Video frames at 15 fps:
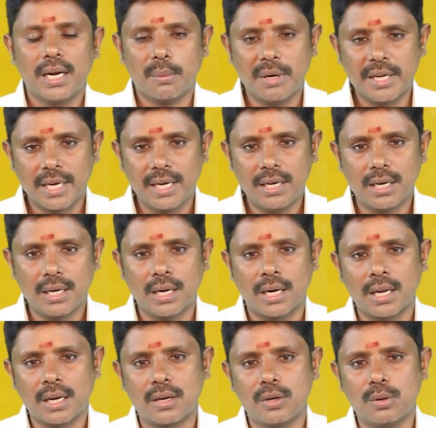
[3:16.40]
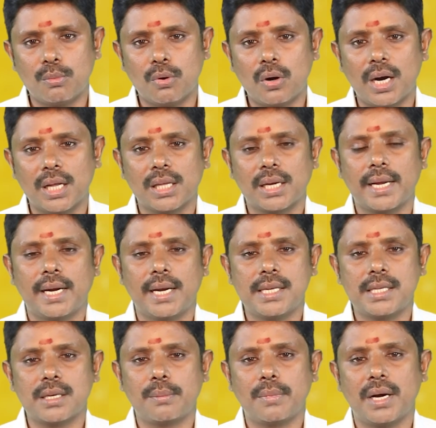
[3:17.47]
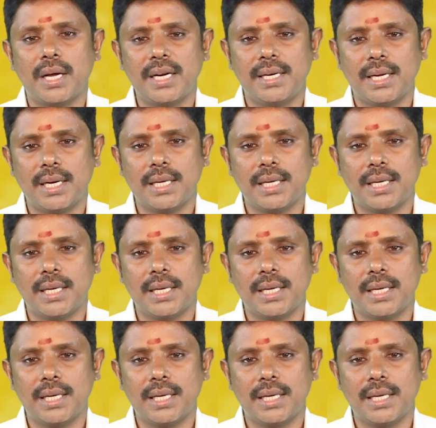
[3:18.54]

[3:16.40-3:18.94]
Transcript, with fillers: நம்மளுக்கு என்ன நடக்கணுமோ அதை கிடைச்ச மாதிரி